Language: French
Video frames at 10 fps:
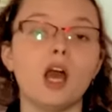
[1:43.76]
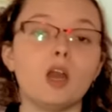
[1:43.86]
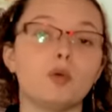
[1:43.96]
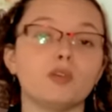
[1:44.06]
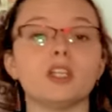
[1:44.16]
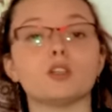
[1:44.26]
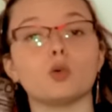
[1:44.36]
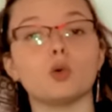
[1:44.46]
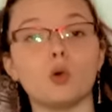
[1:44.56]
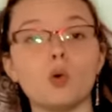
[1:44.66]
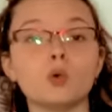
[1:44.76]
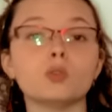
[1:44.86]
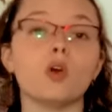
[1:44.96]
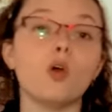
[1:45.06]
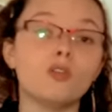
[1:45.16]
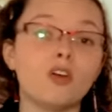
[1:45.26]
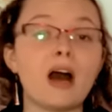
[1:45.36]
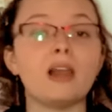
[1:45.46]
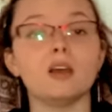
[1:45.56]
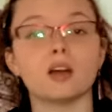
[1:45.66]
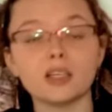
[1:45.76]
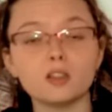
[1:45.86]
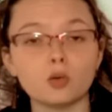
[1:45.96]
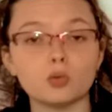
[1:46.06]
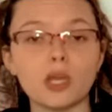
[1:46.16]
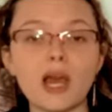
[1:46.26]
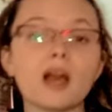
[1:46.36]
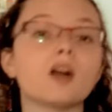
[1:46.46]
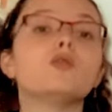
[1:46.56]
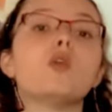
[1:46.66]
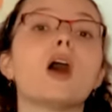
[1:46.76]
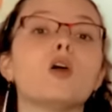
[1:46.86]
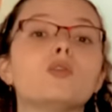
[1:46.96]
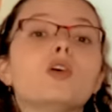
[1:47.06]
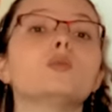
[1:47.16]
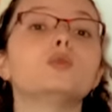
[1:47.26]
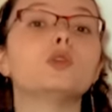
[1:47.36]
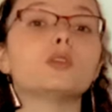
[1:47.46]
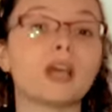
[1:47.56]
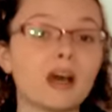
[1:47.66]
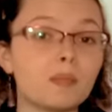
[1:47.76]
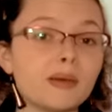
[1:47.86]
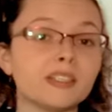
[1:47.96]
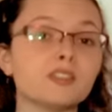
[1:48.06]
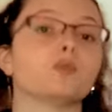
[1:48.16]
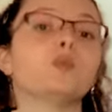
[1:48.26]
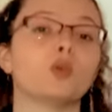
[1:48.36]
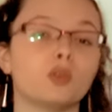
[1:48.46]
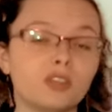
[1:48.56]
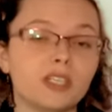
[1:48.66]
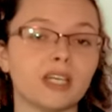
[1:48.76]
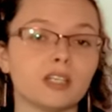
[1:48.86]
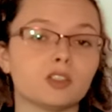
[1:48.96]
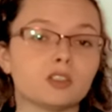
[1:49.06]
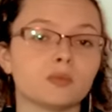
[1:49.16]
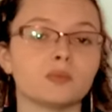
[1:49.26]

Elles peuvent être rondes, ovales, rectangulaires, voire en forme de trapèze pour le VIH.